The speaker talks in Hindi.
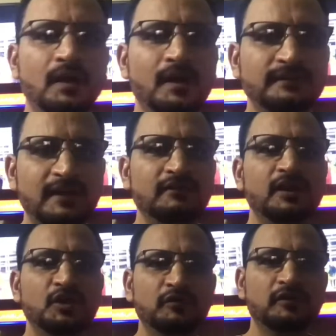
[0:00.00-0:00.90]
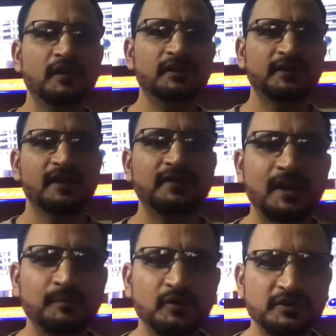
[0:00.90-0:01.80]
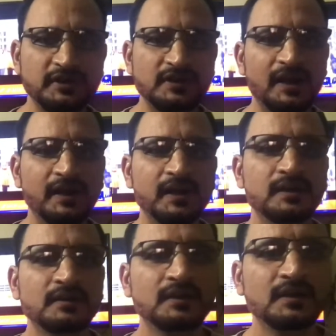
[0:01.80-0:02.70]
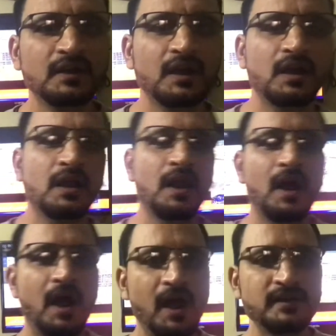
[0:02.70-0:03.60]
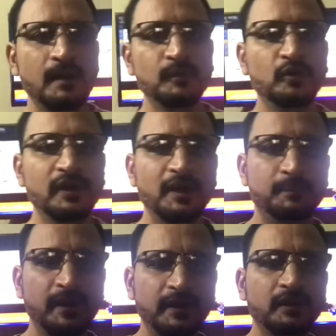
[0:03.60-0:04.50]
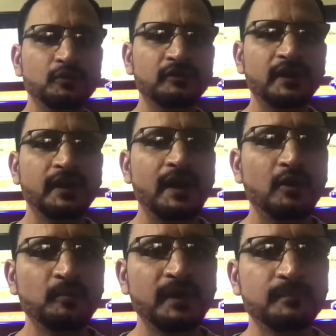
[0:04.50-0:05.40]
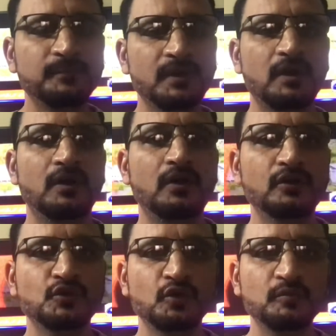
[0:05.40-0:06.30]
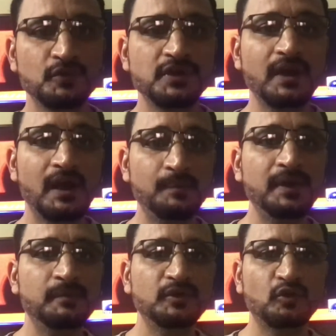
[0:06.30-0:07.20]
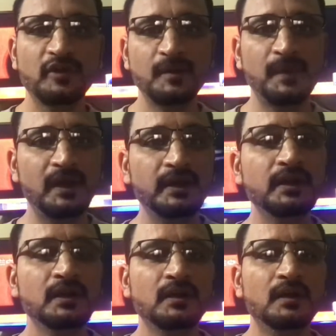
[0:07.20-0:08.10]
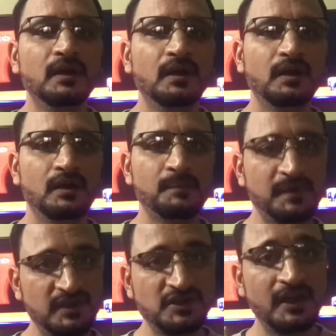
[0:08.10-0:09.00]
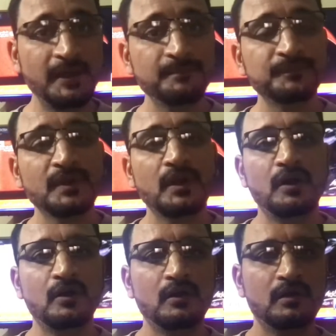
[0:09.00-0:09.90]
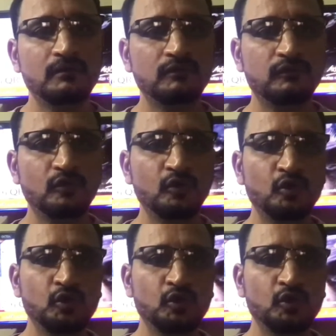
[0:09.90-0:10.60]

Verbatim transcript: अस्सलाम वालेकुम व्यूवर्स कैसे हैं आप लोग ठीक ठाक हैं आज आप लोग के लिए एक ब्रेकिंग न्यूज़ लेकर आया हूं मैं और जो मुझे अभी अभी थोड़ी देर पहले ही पता चला है और वो